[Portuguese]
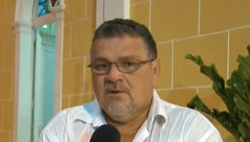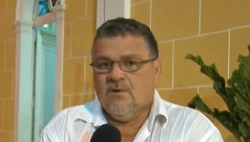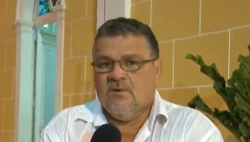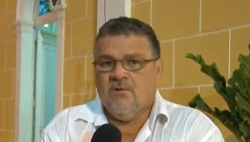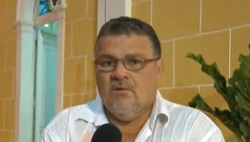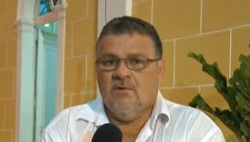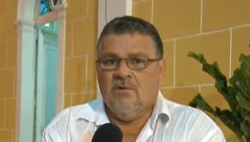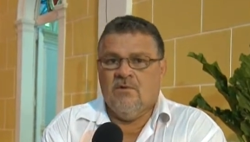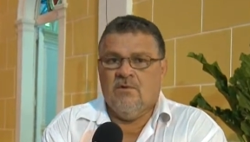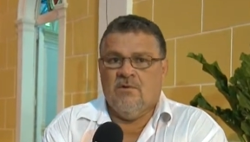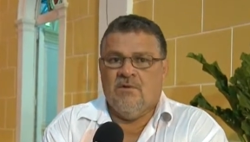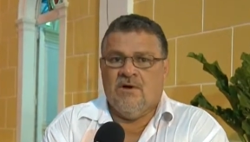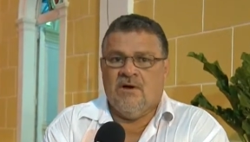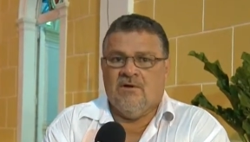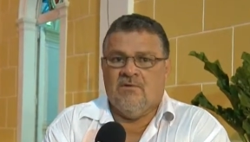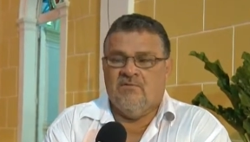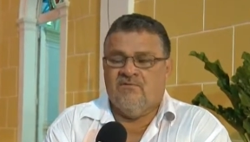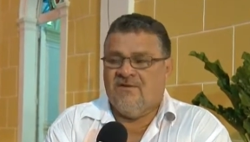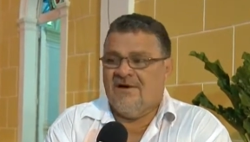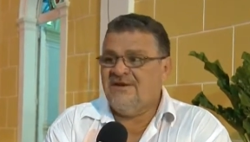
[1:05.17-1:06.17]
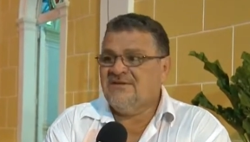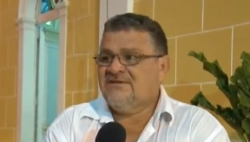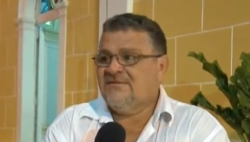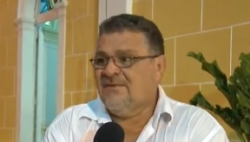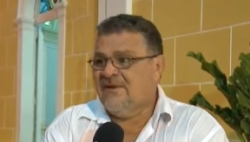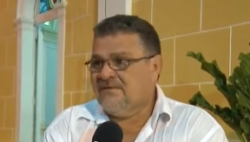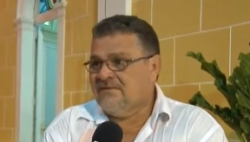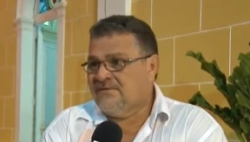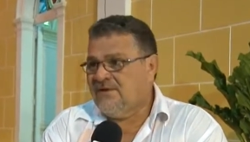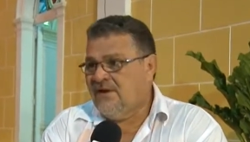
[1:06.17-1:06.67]
Com o
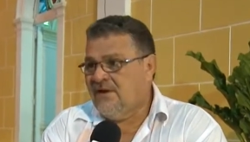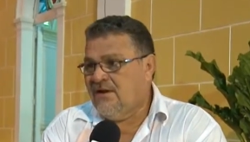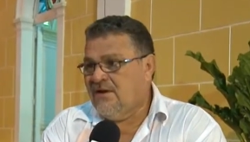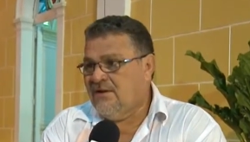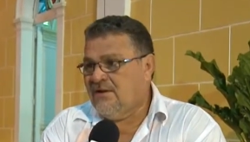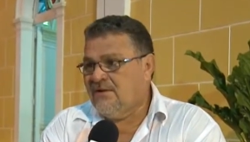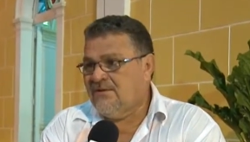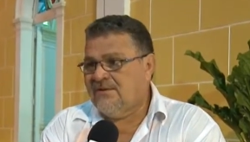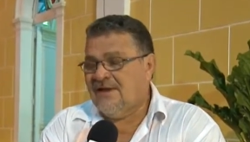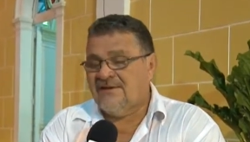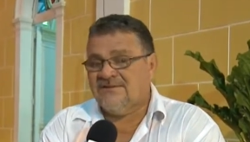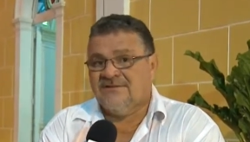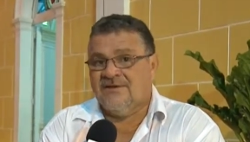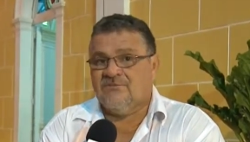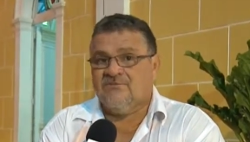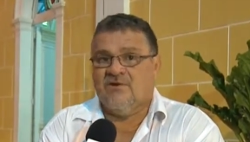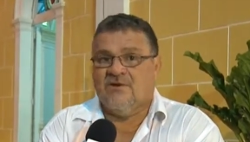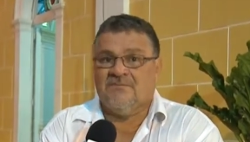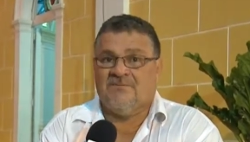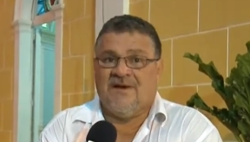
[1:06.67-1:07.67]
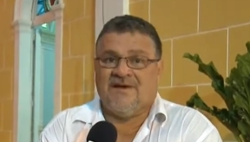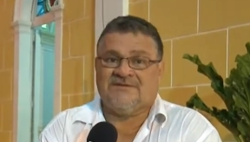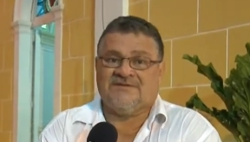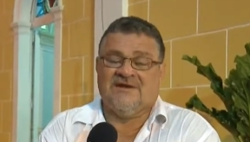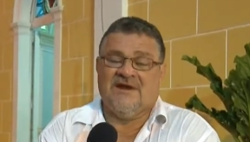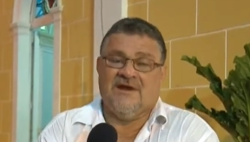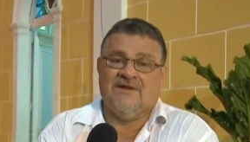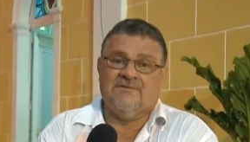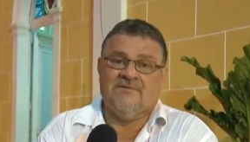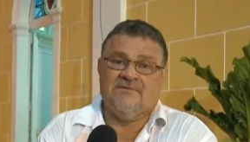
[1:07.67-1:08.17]
falecimento dele em dezembro do ano
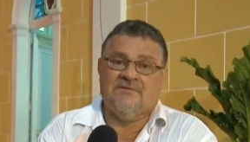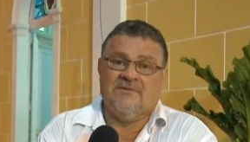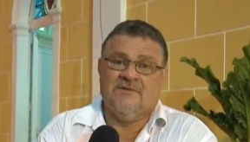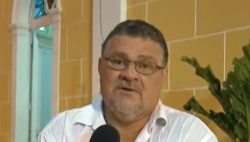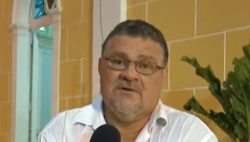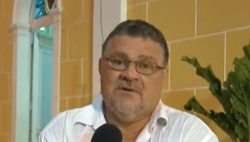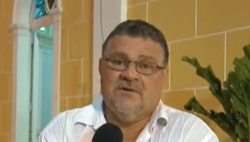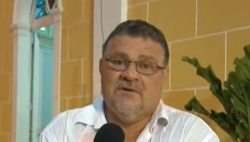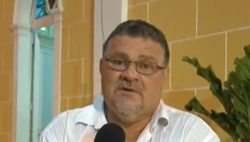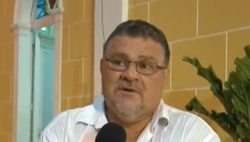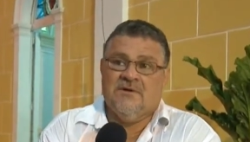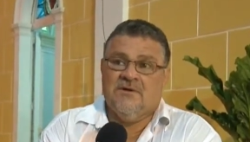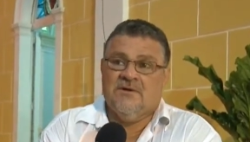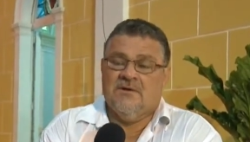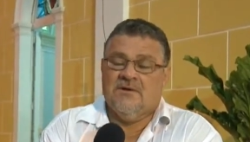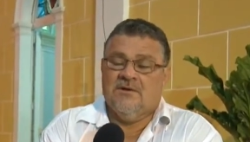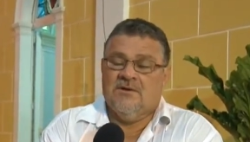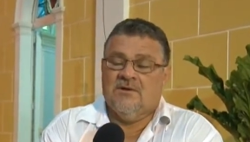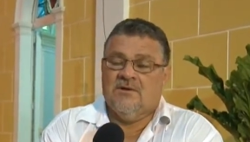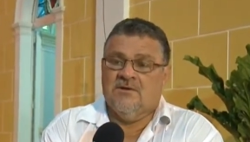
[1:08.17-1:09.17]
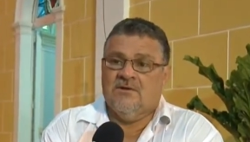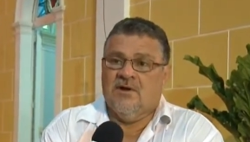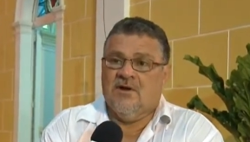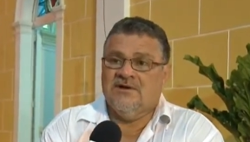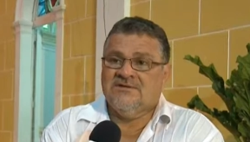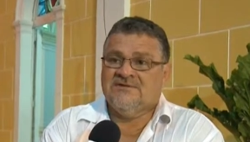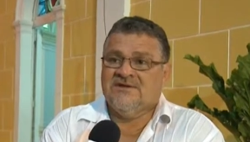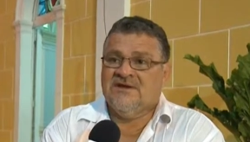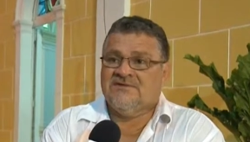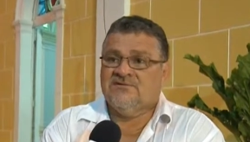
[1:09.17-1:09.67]
passado,
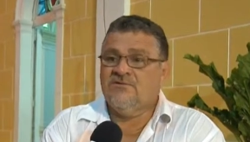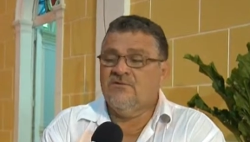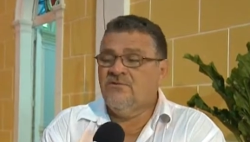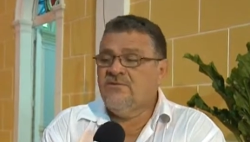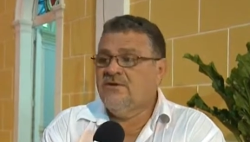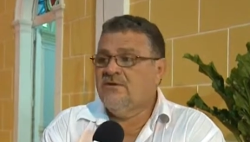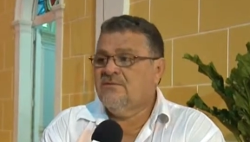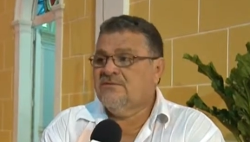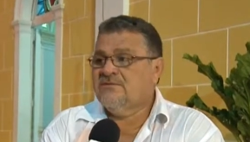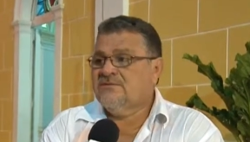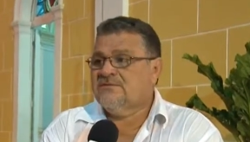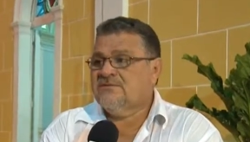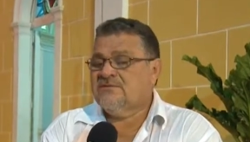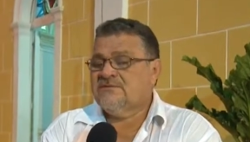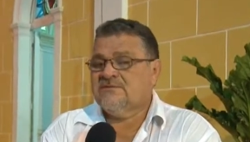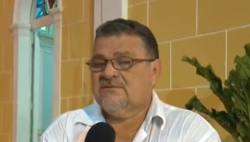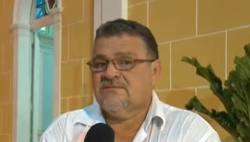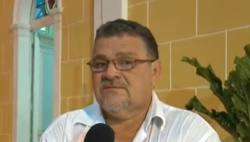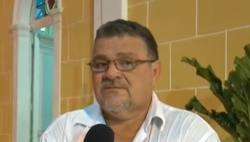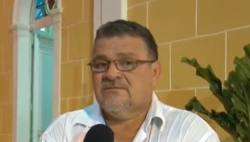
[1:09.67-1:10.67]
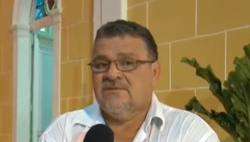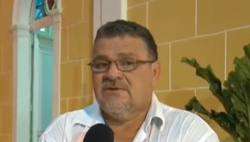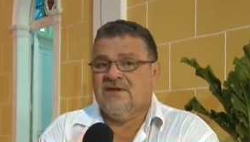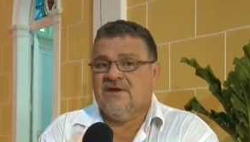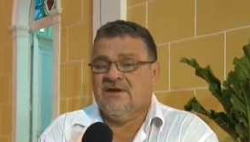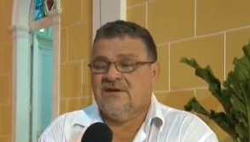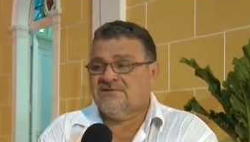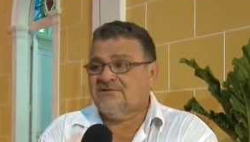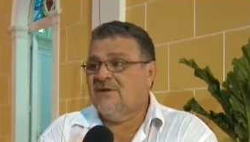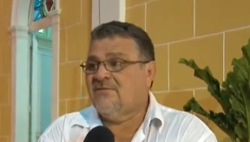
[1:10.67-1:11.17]
nós assumimos
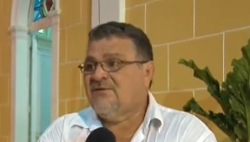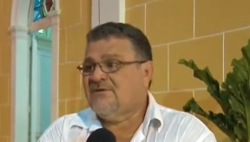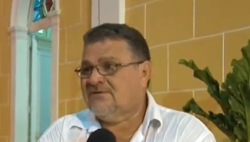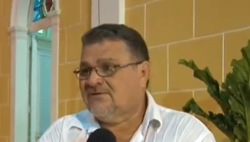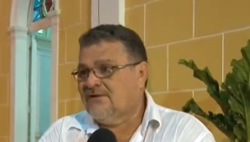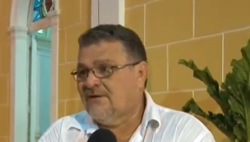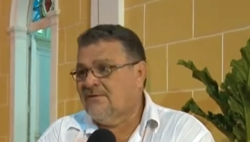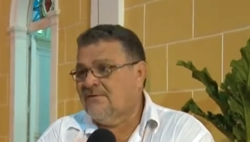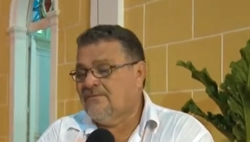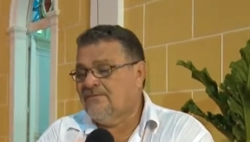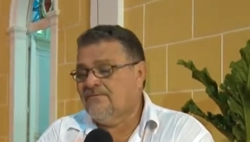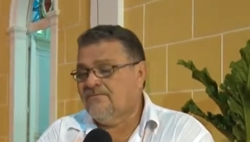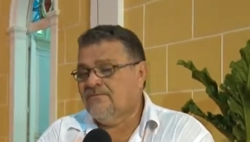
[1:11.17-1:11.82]
esta missão.